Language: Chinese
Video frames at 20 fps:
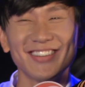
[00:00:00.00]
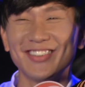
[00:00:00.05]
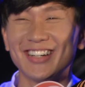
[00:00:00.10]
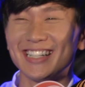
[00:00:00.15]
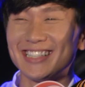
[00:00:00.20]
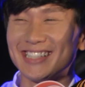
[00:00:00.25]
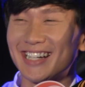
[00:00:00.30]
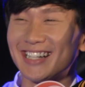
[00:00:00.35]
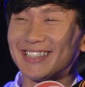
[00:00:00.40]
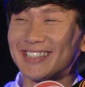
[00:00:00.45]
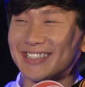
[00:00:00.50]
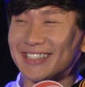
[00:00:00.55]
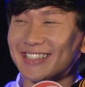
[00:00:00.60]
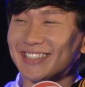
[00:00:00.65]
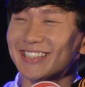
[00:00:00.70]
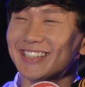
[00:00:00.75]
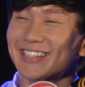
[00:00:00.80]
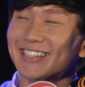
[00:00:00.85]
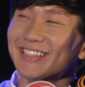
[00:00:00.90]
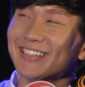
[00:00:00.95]
干嘛这样子？
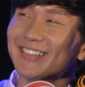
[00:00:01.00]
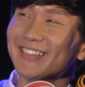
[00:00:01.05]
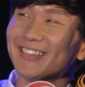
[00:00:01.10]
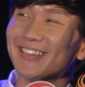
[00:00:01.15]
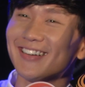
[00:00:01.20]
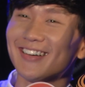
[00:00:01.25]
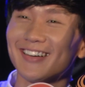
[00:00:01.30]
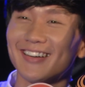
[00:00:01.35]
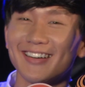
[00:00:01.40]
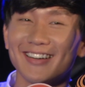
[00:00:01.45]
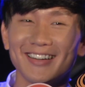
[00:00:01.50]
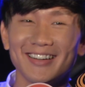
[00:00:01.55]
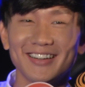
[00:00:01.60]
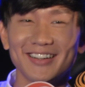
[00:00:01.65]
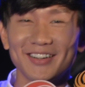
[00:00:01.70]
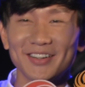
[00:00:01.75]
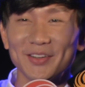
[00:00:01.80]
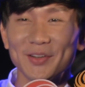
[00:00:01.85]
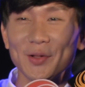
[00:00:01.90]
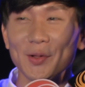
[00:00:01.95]
呃。
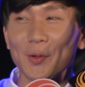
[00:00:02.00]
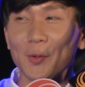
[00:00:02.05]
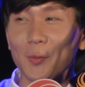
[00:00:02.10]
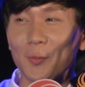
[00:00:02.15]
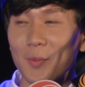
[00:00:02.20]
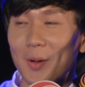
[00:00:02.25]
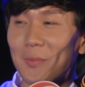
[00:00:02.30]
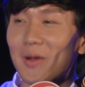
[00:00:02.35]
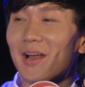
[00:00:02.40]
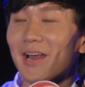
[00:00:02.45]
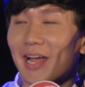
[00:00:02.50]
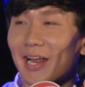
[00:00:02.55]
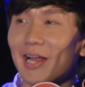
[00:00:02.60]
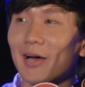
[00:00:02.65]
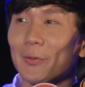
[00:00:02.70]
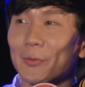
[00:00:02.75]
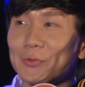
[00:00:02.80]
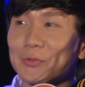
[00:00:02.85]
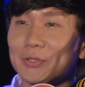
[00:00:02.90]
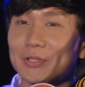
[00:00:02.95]
慢慢来
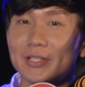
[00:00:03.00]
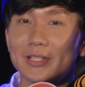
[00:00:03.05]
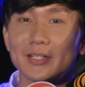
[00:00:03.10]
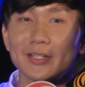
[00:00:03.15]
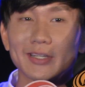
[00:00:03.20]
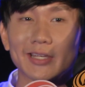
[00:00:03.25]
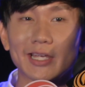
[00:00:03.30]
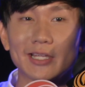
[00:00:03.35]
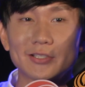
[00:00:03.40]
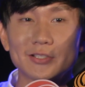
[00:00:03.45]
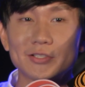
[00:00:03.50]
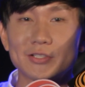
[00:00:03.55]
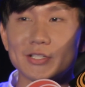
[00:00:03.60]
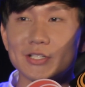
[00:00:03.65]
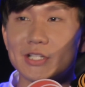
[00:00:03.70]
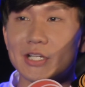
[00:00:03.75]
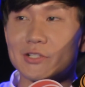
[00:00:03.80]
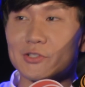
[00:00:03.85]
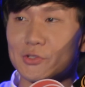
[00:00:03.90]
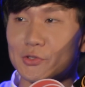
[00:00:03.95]
了，我觉得给自己
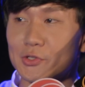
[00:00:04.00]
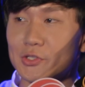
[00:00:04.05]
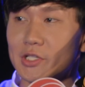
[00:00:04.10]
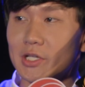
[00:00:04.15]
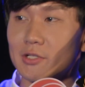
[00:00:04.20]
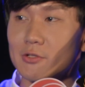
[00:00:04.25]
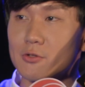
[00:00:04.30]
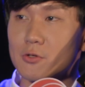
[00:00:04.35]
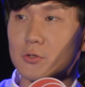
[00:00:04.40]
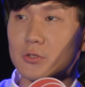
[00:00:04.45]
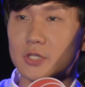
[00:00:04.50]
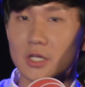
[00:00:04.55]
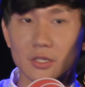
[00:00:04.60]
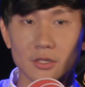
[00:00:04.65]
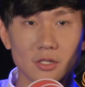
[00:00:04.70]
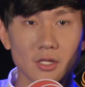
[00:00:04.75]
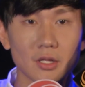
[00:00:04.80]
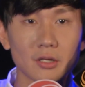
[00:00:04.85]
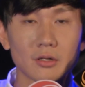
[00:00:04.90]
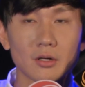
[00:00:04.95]
一点时间去
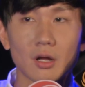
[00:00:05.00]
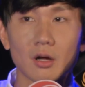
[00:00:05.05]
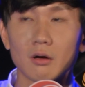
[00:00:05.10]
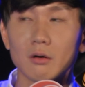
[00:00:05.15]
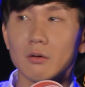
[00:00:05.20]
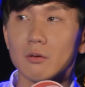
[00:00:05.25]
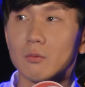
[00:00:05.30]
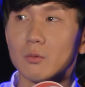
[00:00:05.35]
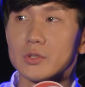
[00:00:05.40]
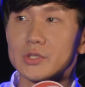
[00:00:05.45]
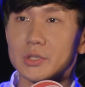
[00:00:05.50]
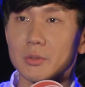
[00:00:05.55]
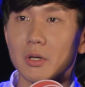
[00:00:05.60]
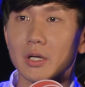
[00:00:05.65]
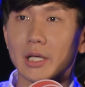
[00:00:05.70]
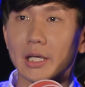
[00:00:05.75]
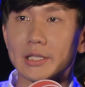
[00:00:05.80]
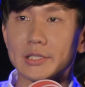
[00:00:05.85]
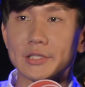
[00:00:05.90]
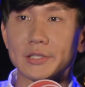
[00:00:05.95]
沉淀，然后我希
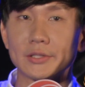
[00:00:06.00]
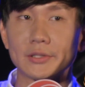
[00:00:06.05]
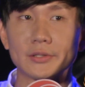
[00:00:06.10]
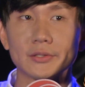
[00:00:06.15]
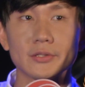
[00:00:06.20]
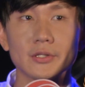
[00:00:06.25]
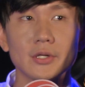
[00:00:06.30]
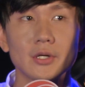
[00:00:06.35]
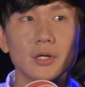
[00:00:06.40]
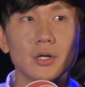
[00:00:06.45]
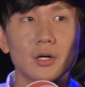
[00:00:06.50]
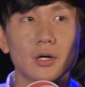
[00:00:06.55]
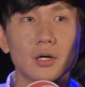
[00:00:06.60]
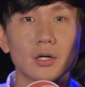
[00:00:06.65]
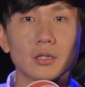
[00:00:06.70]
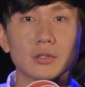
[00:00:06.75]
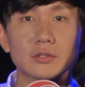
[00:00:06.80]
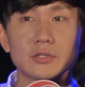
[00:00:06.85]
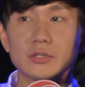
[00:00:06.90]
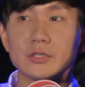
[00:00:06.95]
望给点
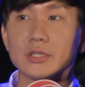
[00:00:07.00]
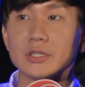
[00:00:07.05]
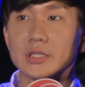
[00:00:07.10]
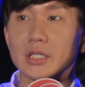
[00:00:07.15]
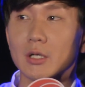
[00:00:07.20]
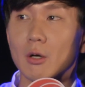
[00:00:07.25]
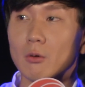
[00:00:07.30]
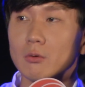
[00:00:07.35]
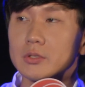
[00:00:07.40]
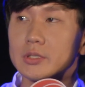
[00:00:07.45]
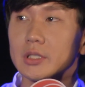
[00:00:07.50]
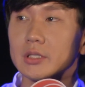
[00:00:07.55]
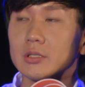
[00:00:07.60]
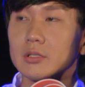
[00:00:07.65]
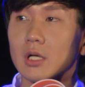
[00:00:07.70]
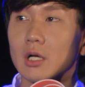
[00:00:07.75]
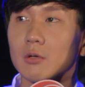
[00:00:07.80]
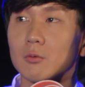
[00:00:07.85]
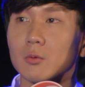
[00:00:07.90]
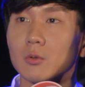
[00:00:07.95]
呃自己一些空间，
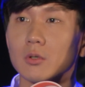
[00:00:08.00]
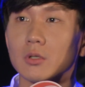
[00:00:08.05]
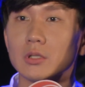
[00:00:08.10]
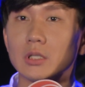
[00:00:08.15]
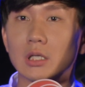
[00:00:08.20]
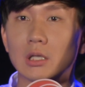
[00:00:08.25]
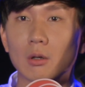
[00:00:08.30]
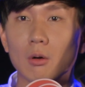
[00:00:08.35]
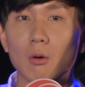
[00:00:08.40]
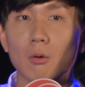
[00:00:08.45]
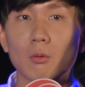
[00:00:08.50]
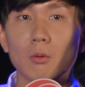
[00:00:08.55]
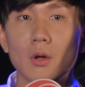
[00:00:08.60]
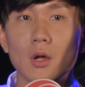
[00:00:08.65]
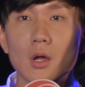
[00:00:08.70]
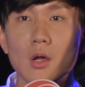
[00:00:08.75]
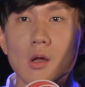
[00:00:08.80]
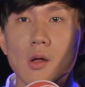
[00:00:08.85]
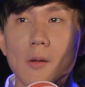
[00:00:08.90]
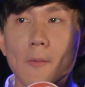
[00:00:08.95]
让我能够
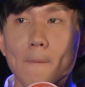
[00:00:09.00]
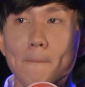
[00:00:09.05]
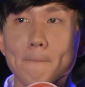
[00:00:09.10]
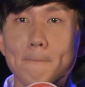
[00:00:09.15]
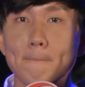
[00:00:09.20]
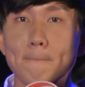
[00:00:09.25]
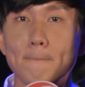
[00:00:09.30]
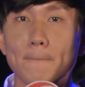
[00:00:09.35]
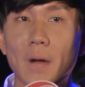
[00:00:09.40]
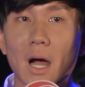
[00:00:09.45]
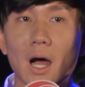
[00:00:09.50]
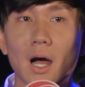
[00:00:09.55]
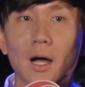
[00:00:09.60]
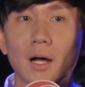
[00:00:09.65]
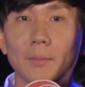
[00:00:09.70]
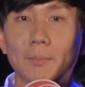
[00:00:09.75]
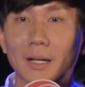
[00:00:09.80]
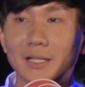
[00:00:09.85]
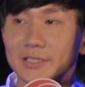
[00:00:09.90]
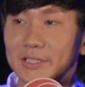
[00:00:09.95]
嗯
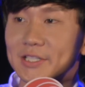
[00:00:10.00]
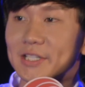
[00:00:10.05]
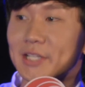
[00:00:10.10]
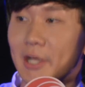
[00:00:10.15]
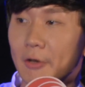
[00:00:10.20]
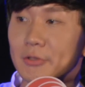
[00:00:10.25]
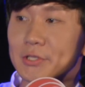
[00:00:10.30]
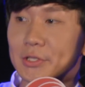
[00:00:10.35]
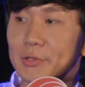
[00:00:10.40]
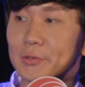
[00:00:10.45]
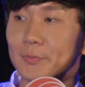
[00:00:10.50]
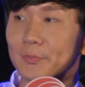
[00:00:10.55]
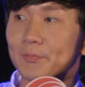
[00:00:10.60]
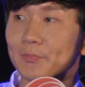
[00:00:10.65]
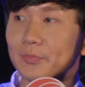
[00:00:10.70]
把把这些调整